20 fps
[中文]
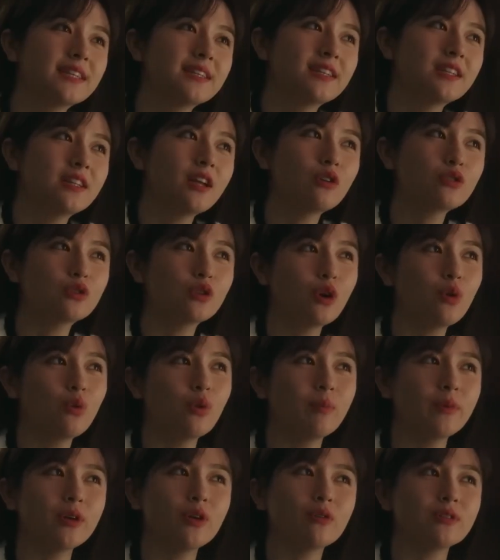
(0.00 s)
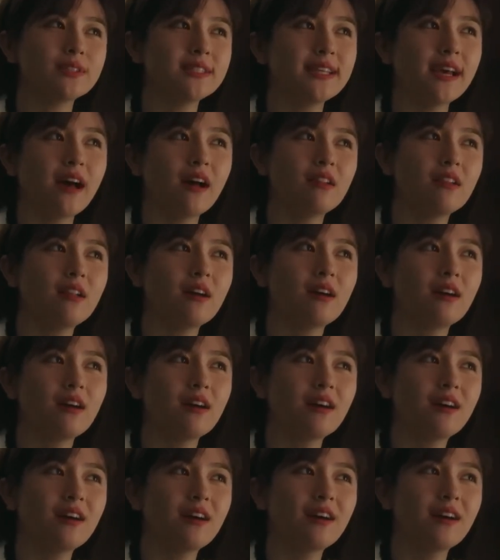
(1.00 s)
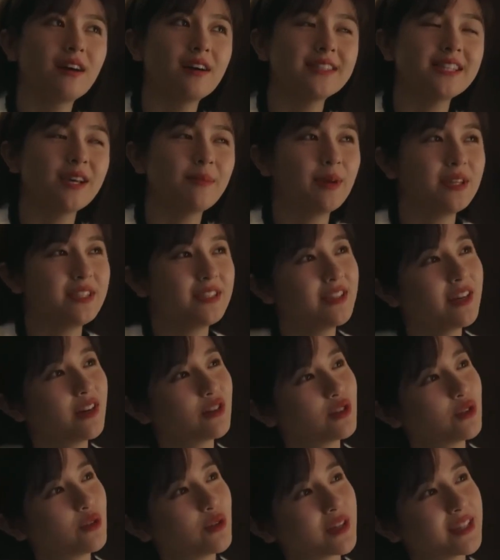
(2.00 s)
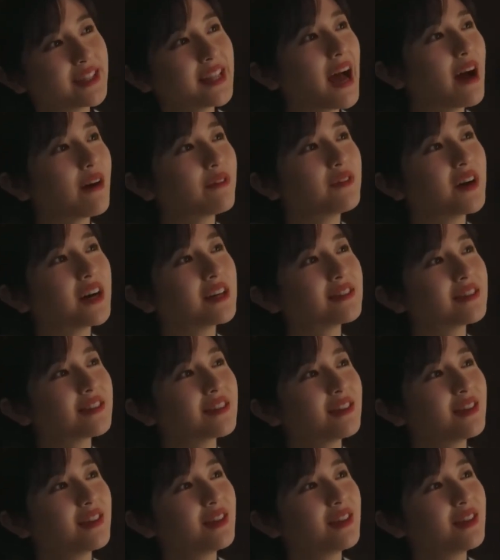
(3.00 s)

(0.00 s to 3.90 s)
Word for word: 那到时候我们有钱了，在北京要是有个大房子，